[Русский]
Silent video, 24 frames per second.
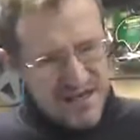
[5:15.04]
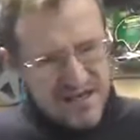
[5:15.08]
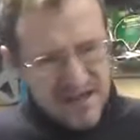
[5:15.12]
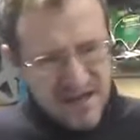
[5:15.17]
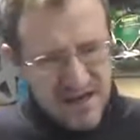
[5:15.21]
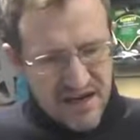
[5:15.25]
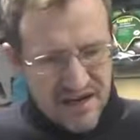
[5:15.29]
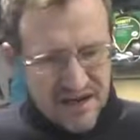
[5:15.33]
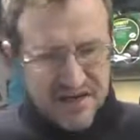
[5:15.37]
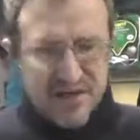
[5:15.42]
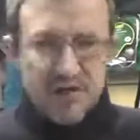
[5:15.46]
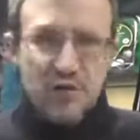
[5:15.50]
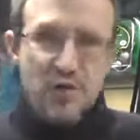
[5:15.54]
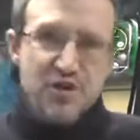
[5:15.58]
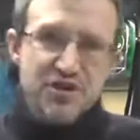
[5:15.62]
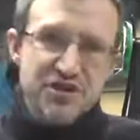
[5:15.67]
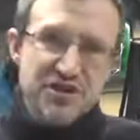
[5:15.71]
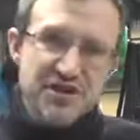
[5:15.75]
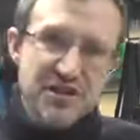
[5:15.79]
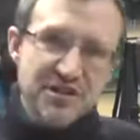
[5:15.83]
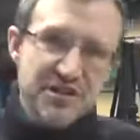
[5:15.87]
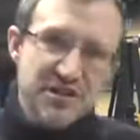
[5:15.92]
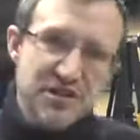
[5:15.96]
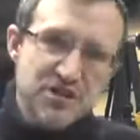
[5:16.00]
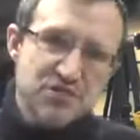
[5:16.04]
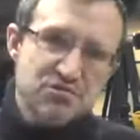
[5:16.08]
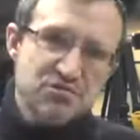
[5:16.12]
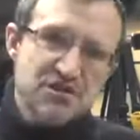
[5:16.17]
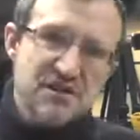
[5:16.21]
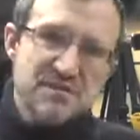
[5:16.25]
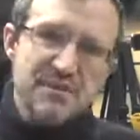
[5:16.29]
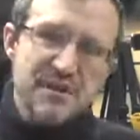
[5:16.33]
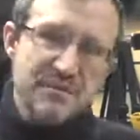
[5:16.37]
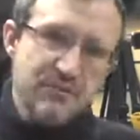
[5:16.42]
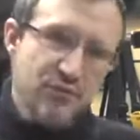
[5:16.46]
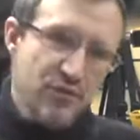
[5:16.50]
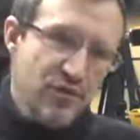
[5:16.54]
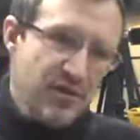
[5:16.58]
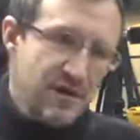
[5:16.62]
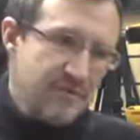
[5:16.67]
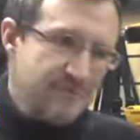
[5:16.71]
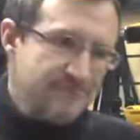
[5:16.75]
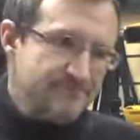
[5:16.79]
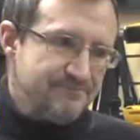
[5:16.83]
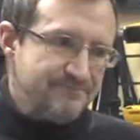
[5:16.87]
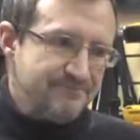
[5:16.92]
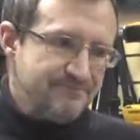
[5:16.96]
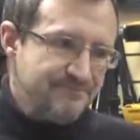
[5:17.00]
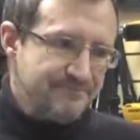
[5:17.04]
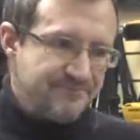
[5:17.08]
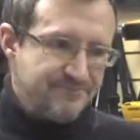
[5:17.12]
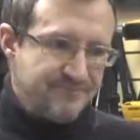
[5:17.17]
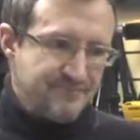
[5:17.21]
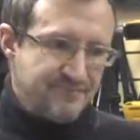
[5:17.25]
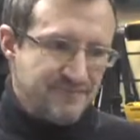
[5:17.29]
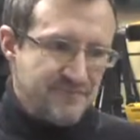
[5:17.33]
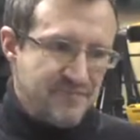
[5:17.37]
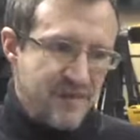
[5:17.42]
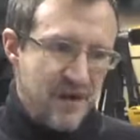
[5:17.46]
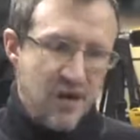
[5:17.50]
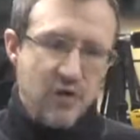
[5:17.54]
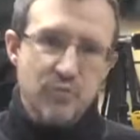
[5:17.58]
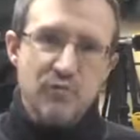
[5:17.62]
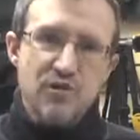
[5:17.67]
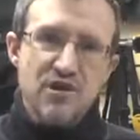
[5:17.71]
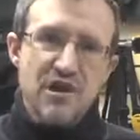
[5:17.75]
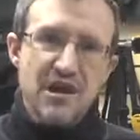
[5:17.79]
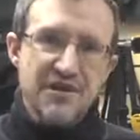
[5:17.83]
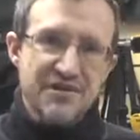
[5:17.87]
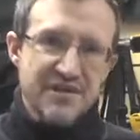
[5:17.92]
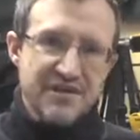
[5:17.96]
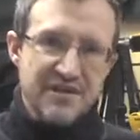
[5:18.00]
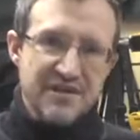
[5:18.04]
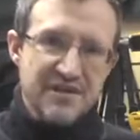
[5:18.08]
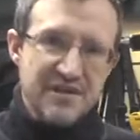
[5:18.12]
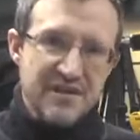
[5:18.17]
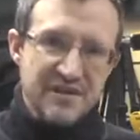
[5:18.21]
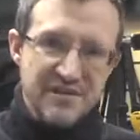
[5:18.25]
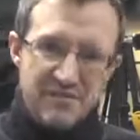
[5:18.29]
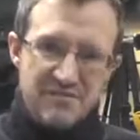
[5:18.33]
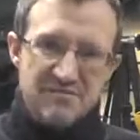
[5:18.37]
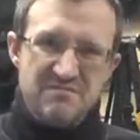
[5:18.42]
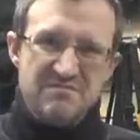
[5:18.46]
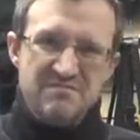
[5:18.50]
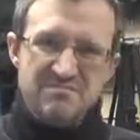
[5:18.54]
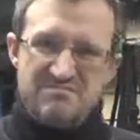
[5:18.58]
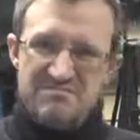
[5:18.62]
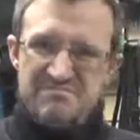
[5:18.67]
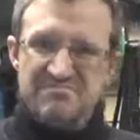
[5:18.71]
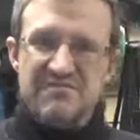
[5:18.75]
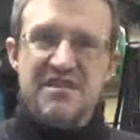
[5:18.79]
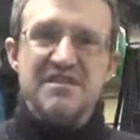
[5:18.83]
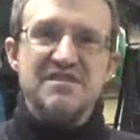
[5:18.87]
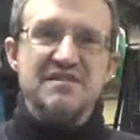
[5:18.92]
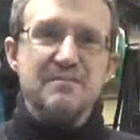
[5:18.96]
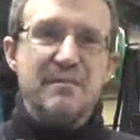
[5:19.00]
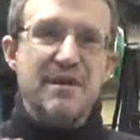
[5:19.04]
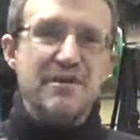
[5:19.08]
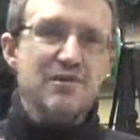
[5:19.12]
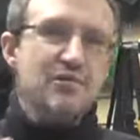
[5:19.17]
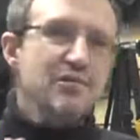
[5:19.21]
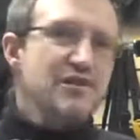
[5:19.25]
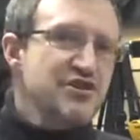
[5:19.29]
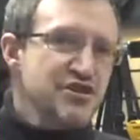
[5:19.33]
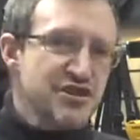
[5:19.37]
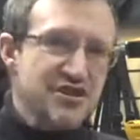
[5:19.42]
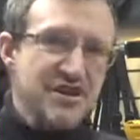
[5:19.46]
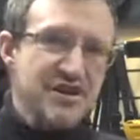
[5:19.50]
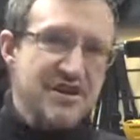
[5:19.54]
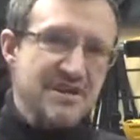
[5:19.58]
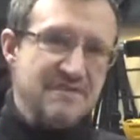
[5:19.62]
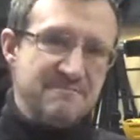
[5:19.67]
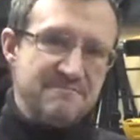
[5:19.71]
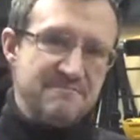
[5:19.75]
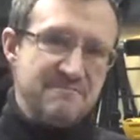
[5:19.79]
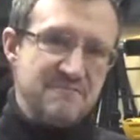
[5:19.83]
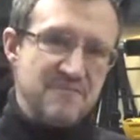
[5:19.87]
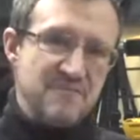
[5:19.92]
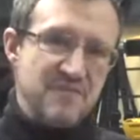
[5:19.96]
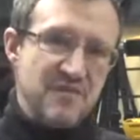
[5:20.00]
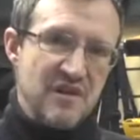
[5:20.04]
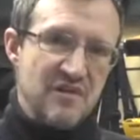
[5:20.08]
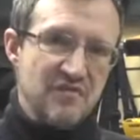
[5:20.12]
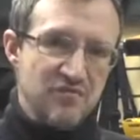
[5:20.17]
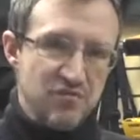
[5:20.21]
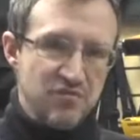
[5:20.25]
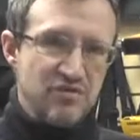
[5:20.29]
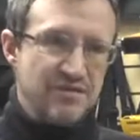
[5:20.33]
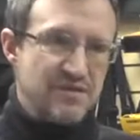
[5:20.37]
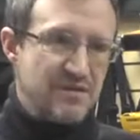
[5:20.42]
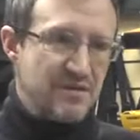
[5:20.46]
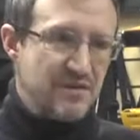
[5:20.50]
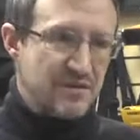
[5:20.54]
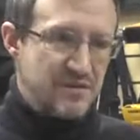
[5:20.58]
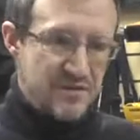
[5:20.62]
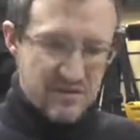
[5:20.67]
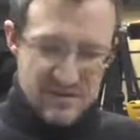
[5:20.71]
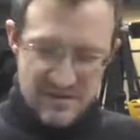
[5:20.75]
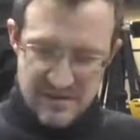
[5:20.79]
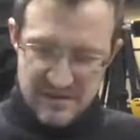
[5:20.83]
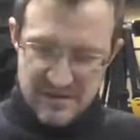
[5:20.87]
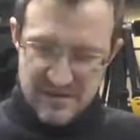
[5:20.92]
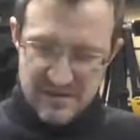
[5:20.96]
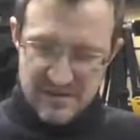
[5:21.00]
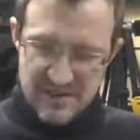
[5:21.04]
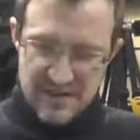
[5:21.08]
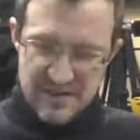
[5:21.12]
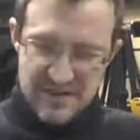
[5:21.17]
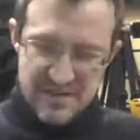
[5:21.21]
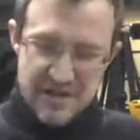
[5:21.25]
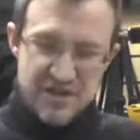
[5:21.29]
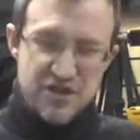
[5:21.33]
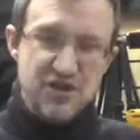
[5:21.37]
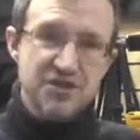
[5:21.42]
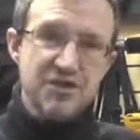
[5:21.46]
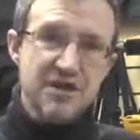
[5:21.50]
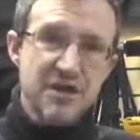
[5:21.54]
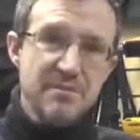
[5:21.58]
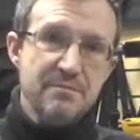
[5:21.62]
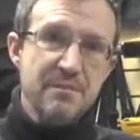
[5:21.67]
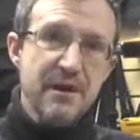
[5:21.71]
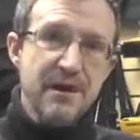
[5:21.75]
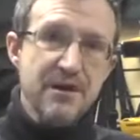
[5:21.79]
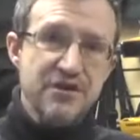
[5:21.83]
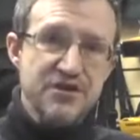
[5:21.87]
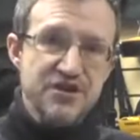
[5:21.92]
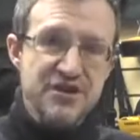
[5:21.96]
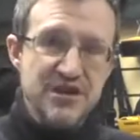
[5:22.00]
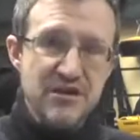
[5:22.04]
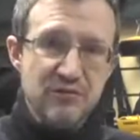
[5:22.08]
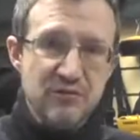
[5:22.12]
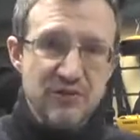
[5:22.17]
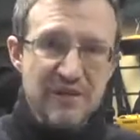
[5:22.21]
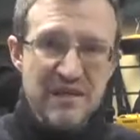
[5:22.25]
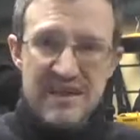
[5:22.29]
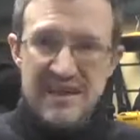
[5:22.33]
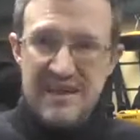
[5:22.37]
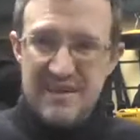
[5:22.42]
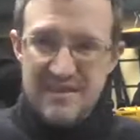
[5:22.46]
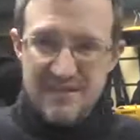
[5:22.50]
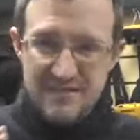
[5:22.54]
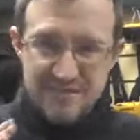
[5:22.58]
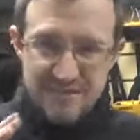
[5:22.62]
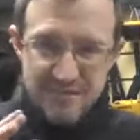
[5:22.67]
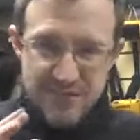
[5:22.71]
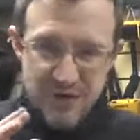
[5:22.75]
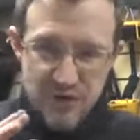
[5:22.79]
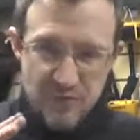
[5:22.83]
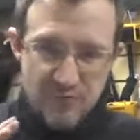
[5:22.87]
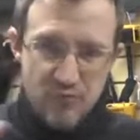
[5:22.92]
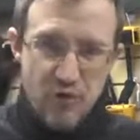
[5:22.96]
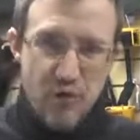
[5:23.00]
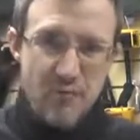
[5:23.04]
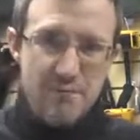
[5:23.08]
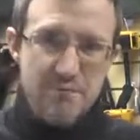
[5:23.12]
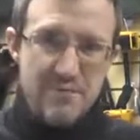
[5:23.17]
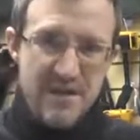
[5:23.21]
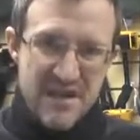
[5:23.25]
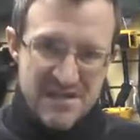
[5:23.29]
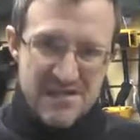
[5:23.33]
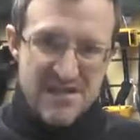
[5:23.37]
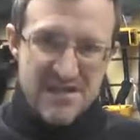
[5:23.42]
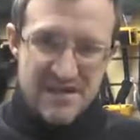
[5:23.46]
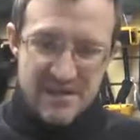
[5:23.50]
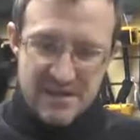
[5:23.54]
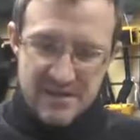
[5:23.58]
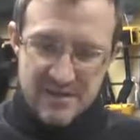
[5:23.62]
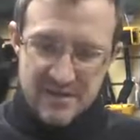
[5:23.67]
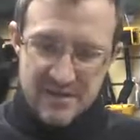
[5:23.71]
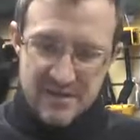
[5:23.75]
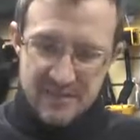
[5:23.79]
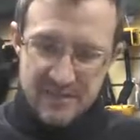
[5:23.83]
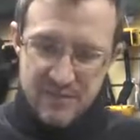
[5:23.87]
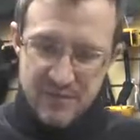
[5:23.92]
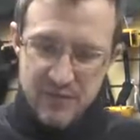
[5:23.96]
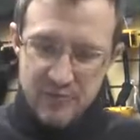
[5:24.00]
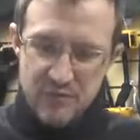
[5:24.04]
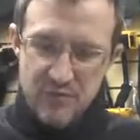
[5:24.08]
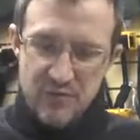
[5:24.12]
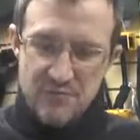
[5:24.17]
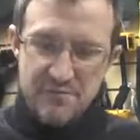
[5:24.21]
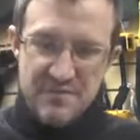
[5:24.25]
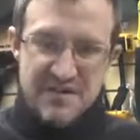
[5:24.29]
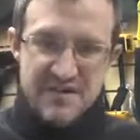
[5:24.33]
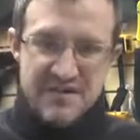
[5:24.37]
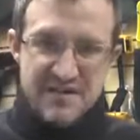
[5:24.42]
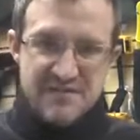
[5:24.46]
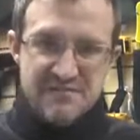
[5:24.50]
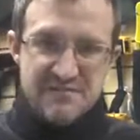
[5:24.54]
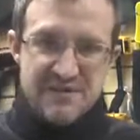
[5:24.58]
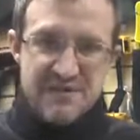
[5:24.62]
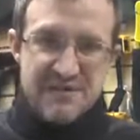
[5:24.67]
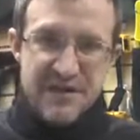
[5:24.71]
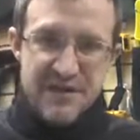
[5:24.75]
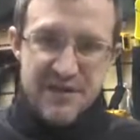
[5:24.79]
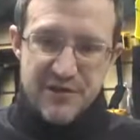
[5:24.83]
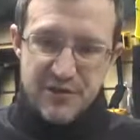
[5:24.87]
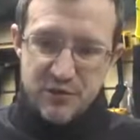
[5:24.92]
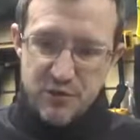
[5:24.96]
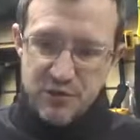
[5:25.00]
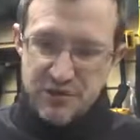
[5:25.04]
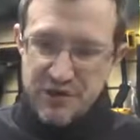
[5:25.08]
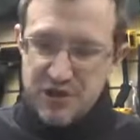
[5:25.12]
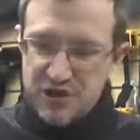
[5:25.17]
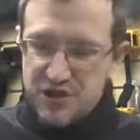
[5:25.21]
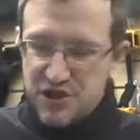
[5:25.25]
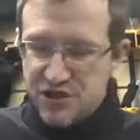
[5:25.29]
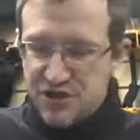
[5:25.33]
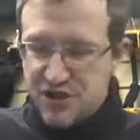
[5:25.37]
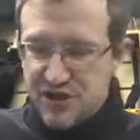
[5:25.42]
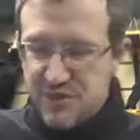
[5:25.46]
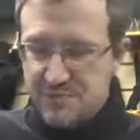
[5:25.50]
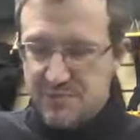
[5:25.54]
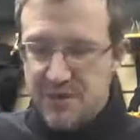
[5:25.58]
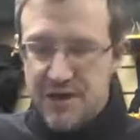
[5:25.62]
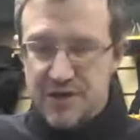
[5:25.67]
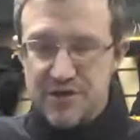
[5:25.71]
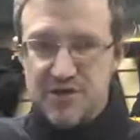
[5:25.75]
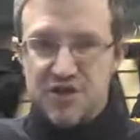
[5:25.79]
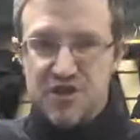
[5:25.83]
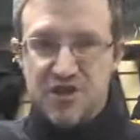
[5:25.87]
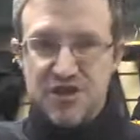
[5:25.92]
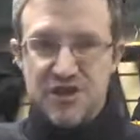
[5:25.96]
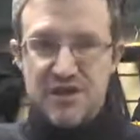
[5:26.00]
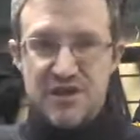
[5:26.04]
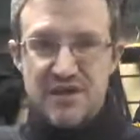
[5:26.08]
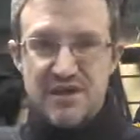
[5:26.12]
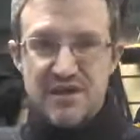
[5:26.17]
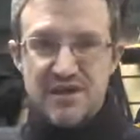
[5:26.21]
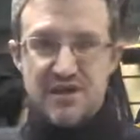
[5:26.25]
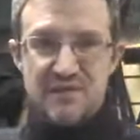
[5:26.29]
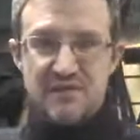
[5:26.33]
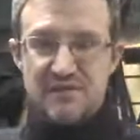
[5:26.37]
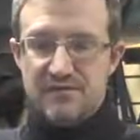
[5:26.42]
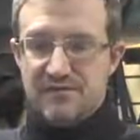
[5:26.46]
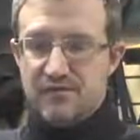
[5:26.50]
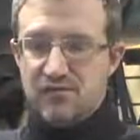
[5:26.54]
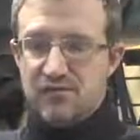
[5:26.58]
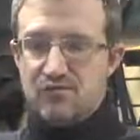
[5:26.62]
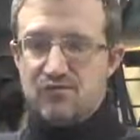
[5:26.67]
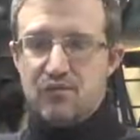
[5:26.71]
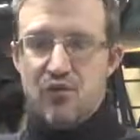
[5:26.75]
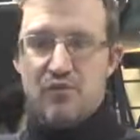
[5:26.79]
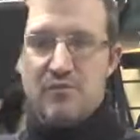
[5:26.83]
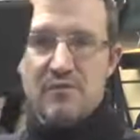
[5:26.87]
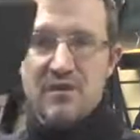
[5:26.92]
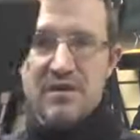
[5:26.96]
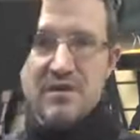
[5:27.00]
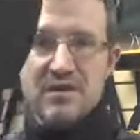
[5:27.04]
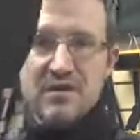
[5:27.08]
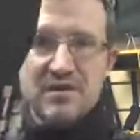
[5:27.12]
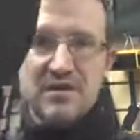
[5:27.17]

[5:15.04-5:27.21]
не очень отношусь к приборам аккумуляторных. Ну, это мое личное. Вот. А здесь 4 пальчика. Вот в любом месте, в любом месте вы найдете 4 пальчика. В любом.